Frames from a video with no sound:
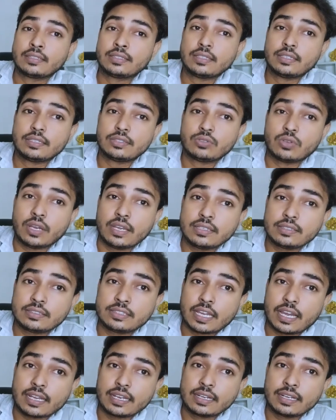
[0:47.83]
कि जो है
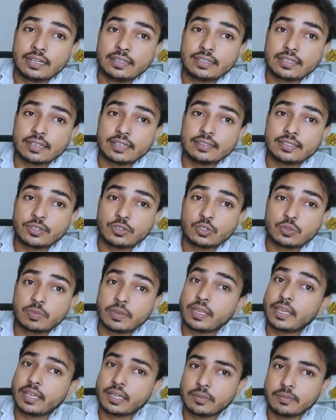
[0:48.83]
चार घंटे के अंदर उस
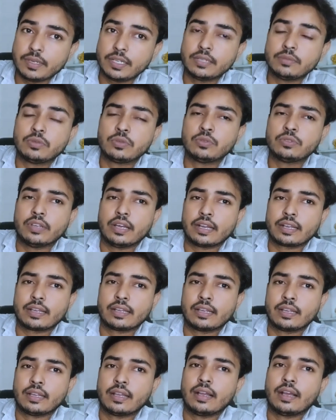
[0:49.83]
पर एक मिलियन व्यूज आ
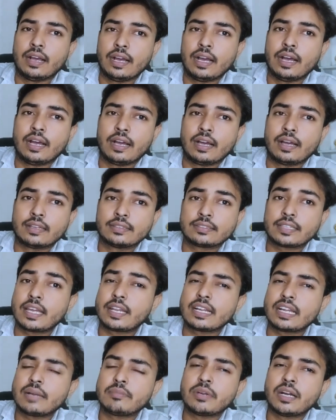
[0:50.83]
गए हैं हाँ
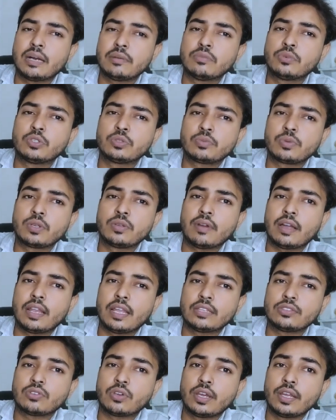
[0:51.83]
सारे गामा हम भोजपुरी
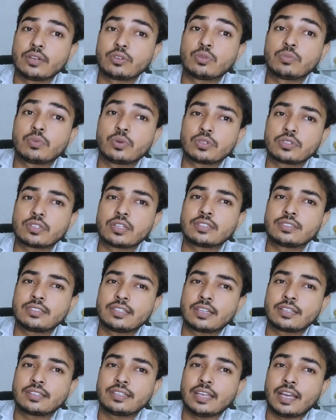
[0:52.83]
वाला जो है एक तो पोस्टर
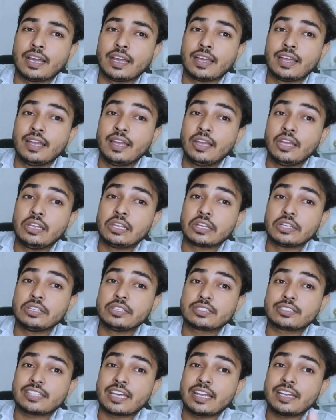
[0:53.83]
शेयर किया है
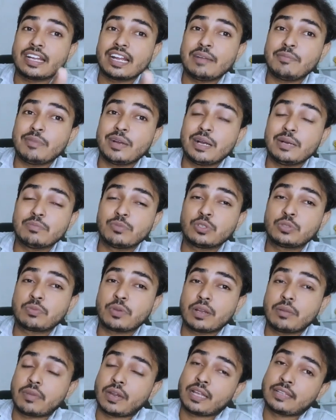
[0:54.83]
लेकिन ये सारे गामा हम
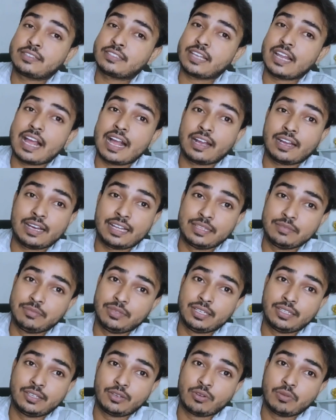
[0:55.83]
भोजपुरी वाला बड़ा चलाक
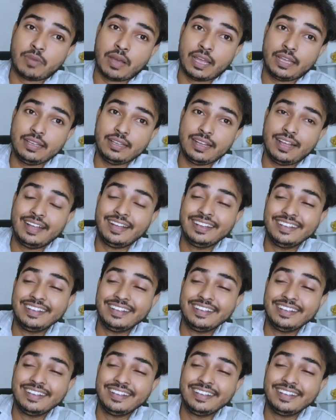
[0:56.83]
आदमी है देखो भाई